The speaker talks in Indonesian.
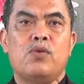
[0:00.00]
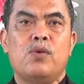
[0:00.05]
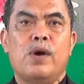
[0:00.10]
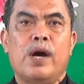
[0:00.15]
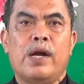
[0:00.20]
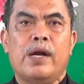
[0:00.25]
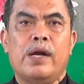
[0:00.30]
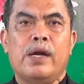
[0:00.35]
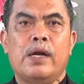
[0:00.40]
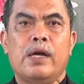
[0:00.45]

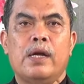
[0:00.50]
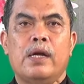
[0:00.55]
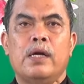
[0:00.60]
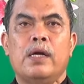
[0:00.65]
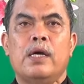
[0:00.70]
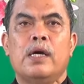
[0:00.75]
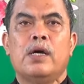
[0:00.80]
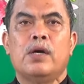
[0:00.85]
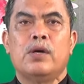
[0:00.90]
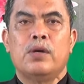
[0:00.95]
Tuhan
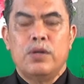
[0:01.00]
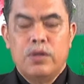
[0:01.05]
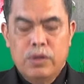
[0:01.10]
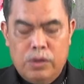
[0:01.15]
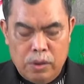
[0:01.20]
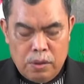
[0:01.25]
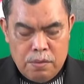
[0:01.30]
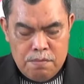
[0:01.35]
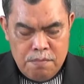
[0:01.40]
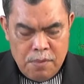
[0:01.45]

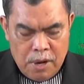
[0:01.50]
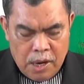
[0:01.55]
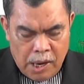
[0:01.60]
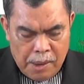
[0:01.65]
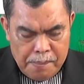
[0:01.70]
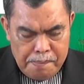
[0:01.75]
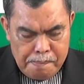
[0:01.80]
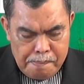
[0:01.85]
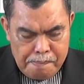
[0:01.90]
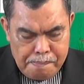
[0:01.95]
untuk
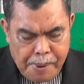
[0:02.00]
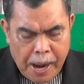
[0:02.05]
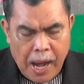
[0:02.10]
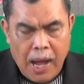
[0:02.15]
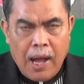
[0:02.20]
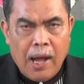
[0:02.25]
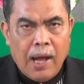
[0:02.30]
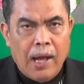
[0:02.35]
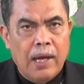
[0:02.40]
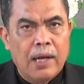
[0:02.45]

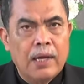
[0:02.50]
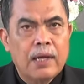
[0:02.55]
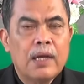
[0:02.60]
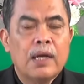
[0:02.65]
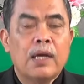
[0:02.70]
menempa,